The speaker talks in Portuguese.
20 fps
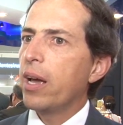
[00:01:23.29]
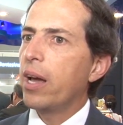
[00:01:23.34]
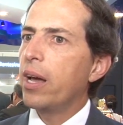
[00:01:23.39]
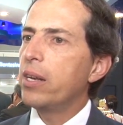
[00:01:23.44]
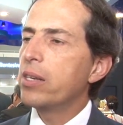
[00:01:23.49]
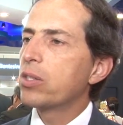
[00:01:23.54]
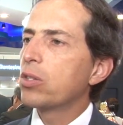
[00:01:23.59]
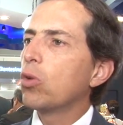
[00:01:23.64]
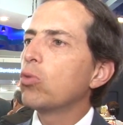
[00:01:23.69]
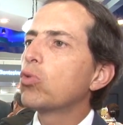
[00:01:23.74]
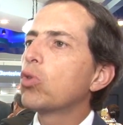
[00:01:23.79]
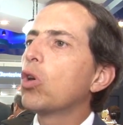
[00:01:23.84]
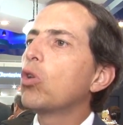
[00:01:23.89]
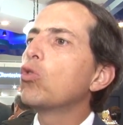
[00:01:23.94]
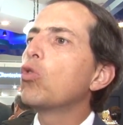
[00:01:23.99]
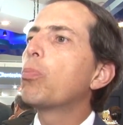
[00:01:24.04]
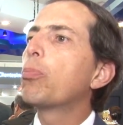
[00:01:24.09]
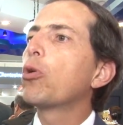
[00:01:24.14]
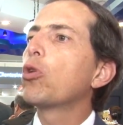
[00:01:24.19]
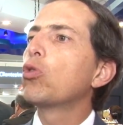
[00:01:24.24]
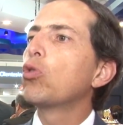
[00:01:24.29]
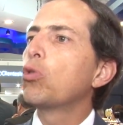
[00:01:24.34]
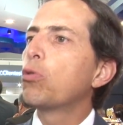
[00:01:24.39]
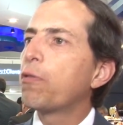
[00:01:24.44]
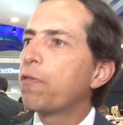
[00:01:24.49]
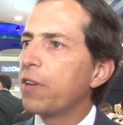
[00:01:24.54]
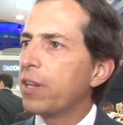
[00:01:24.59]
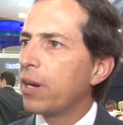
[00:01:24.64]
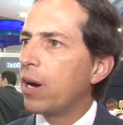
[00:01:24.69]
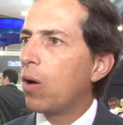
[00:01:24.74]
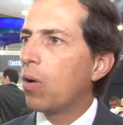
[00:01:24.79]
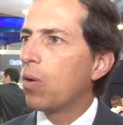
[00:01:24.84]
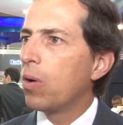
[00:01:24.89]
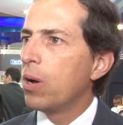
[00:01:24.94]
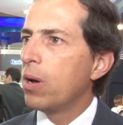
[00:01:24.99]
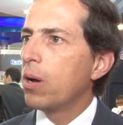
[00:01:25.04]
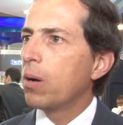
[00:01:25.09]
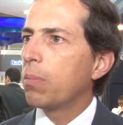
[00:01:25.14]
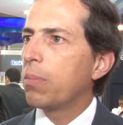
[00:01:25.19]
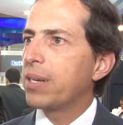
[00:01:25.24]
eles não estão no produto final,
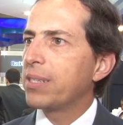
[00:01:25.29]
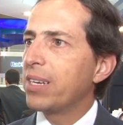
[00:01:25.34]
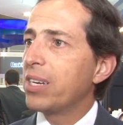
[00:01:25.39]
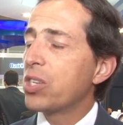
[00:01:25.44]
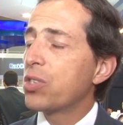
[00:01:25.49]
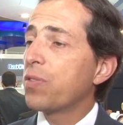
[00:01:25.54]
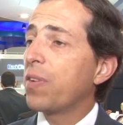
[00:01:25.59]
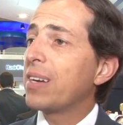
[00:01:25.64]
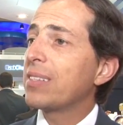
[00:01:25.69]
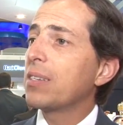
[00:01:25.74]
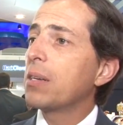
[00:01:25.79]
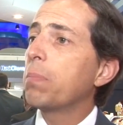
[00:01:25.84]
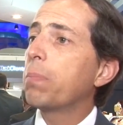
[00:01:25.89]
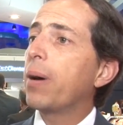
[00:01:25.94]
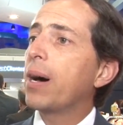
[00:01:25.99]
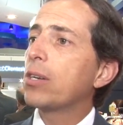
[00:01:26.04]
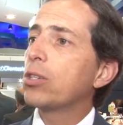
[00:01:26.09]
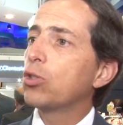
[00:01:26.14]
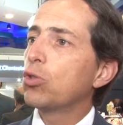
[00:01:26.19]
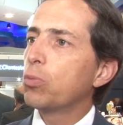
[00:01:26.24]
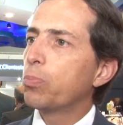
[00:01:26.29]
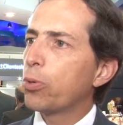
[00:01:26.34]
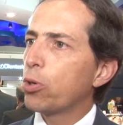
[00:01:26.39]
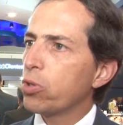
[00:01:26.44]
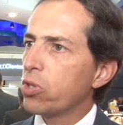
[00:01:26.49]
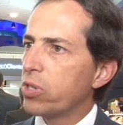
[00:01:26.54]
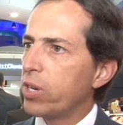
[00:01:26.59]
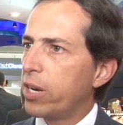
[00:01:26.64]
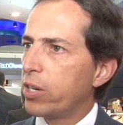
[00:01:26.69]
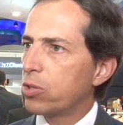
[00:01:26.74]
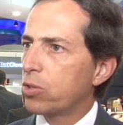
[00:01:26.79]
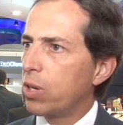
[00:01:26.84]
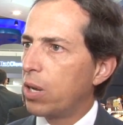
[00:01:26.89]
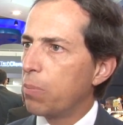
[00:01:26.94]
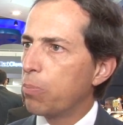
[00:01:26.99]
mas eles fazem parte do processo.